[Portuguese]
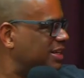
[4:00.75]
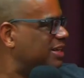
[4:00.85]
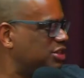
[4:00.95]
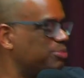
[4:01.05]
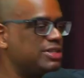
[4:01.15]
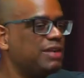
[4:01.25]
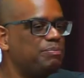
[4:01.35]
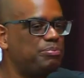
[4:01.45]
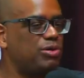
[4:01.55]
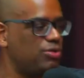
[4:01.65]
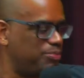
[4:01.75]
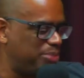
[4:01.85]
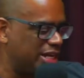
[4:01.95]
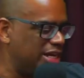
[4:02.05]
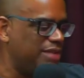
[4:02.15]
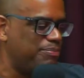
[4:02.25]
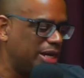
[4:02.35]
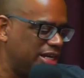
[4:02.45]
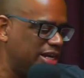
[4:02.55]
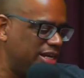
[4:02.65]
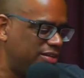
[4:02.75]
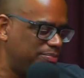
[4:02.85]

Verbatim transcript: tipo assim, para aquele, para aquele,